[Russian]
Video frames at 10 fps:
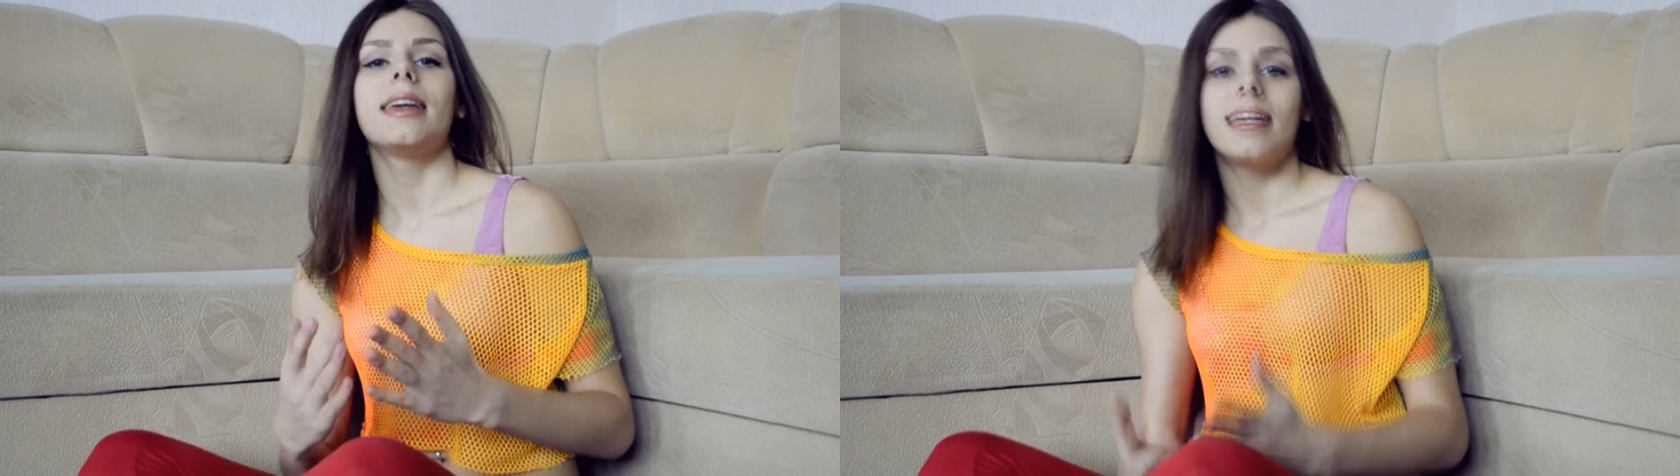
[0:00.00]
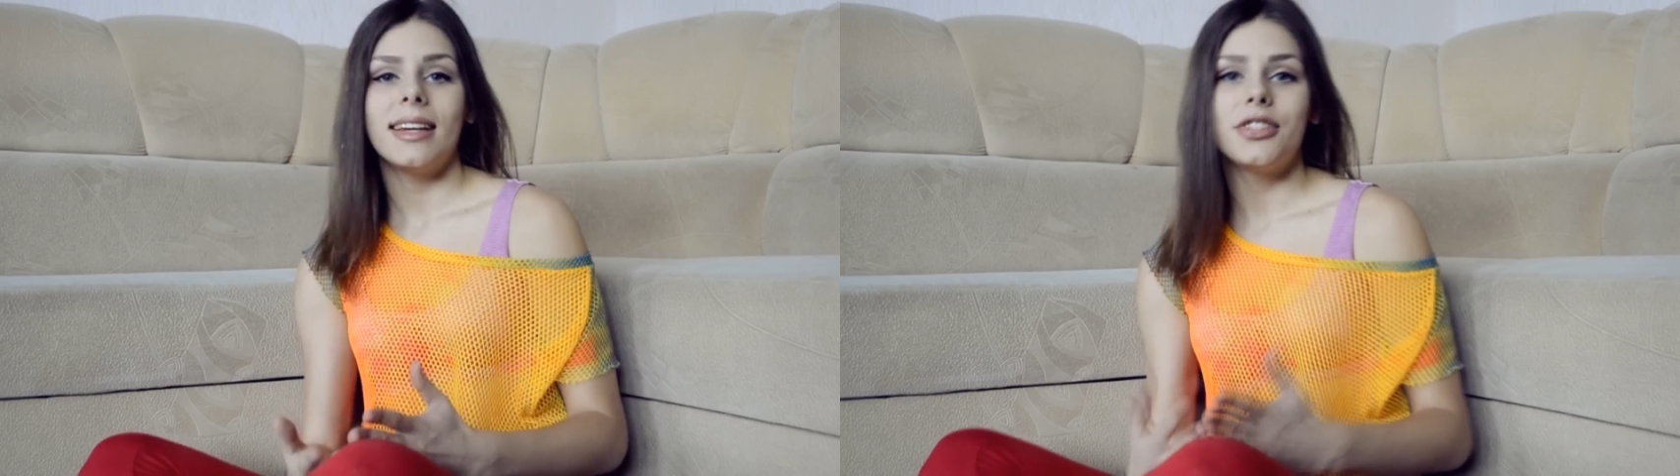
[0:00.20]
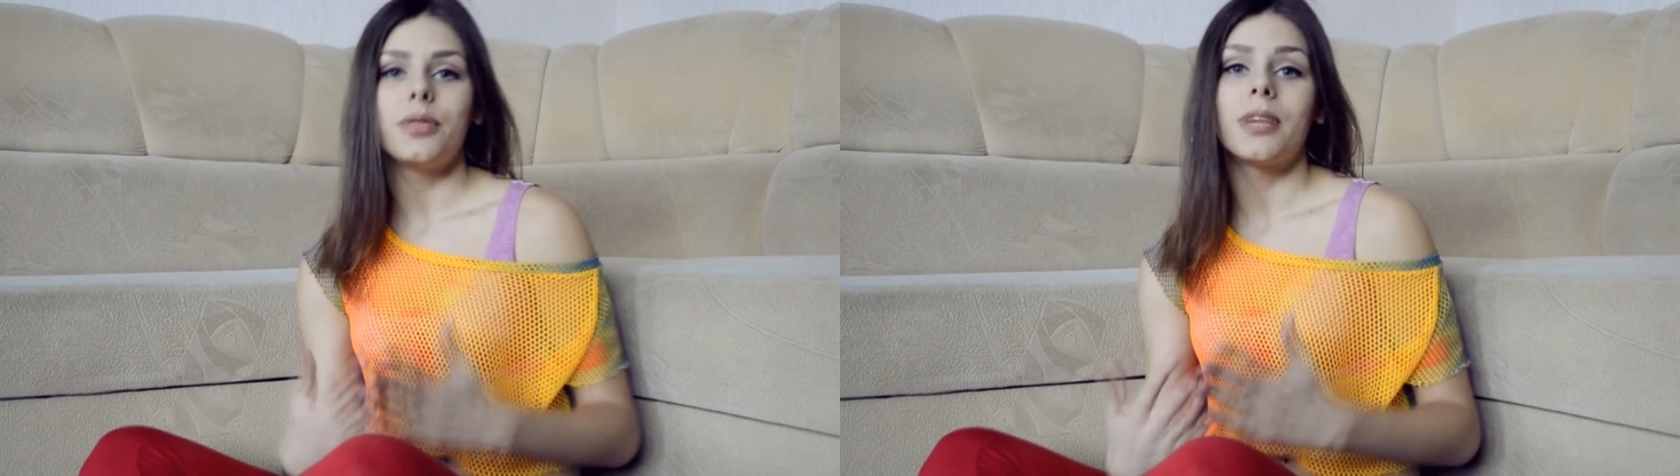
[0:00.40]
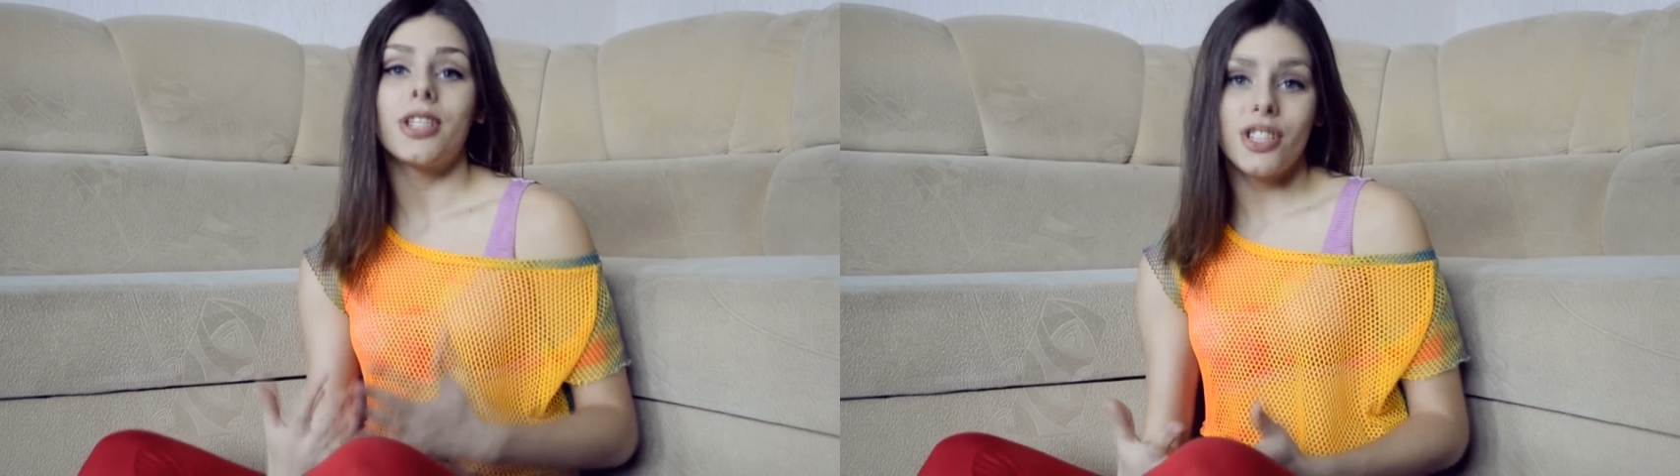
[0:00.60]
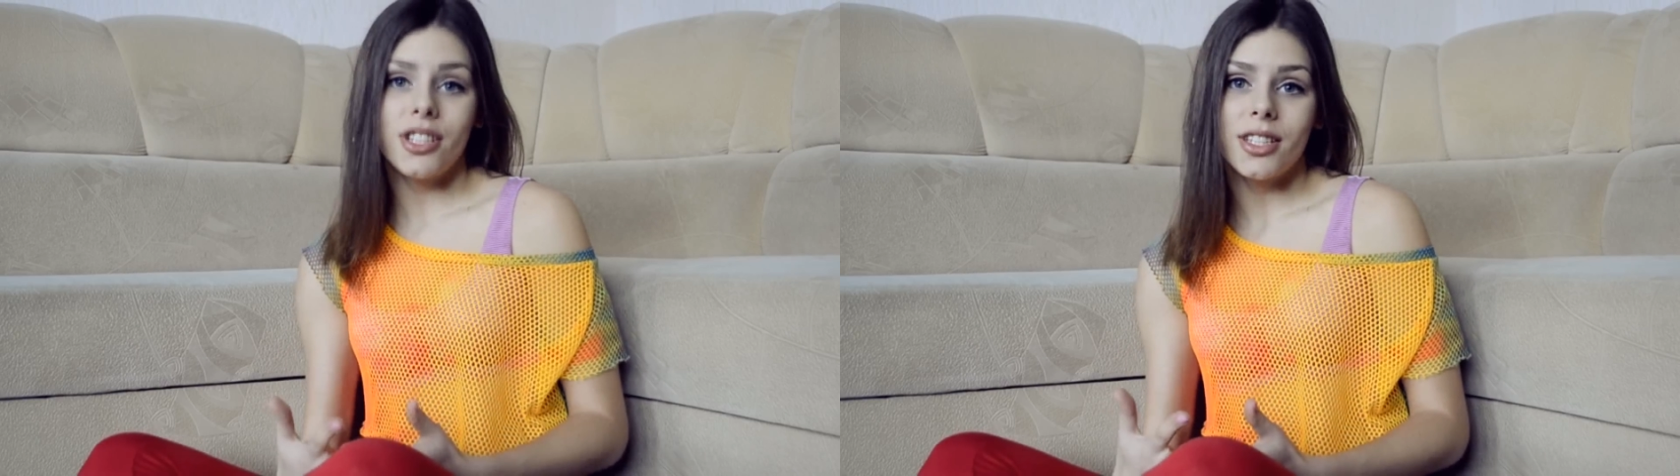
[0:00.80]
Эти
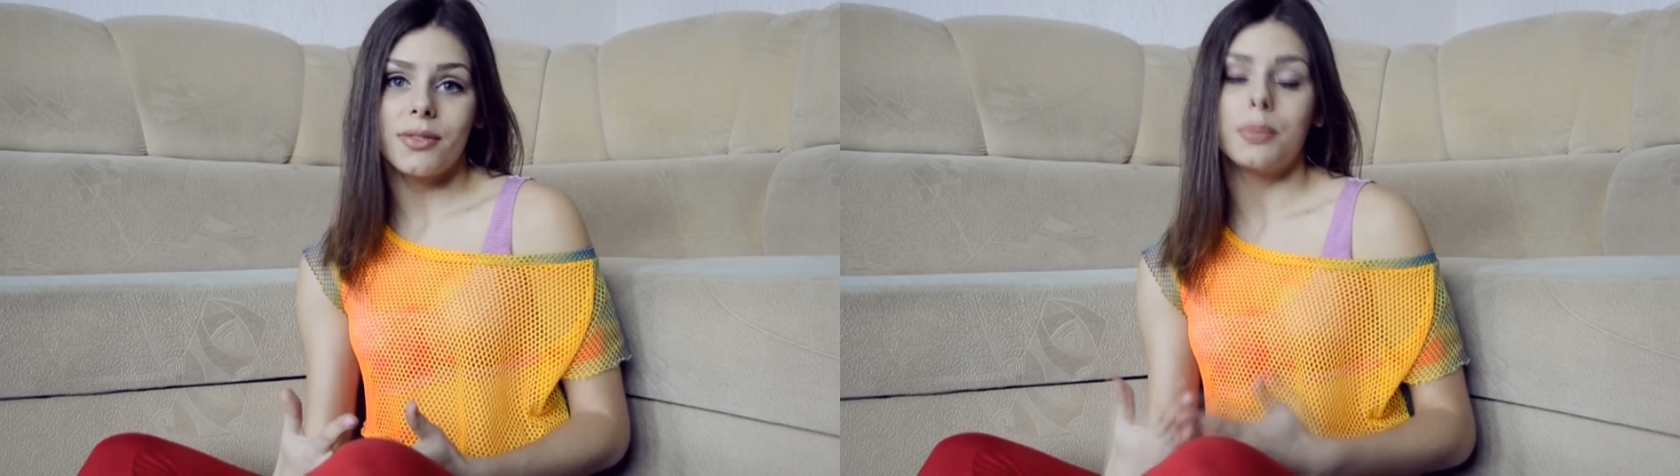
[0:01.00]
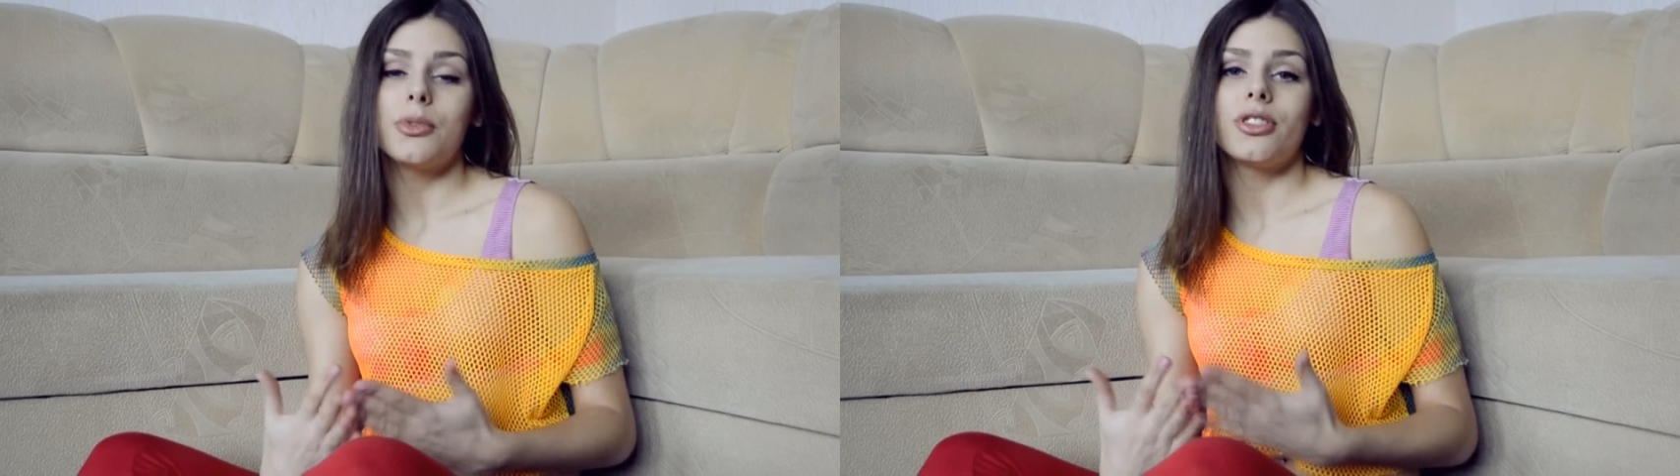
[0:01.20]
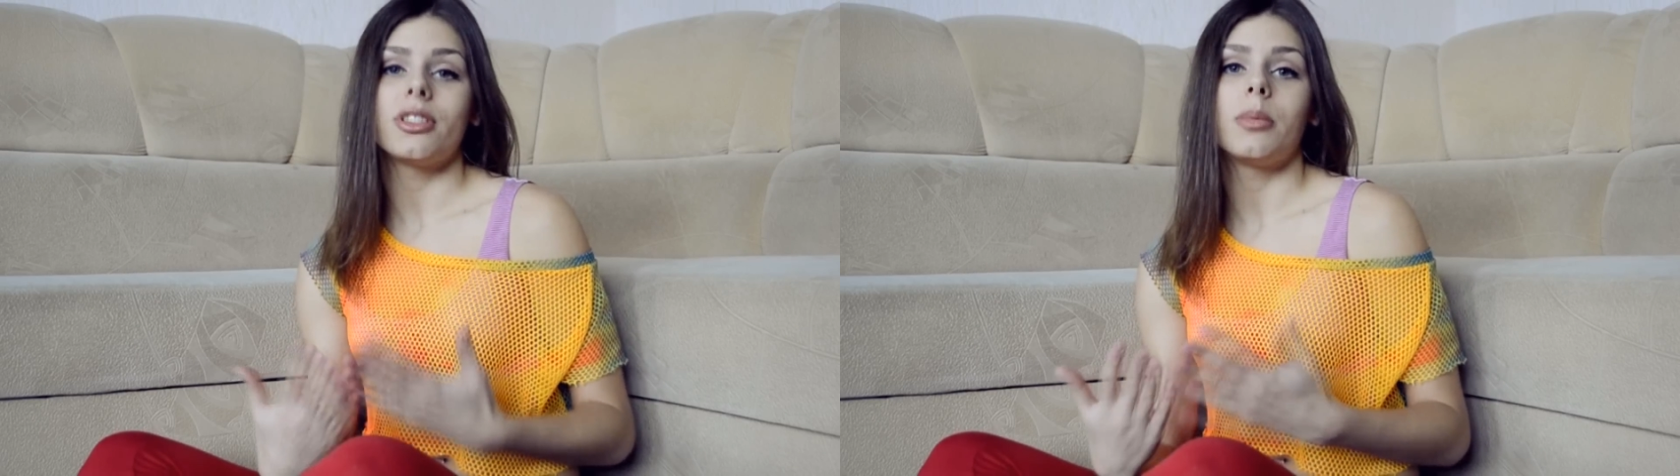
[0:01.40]
упражнения вы можете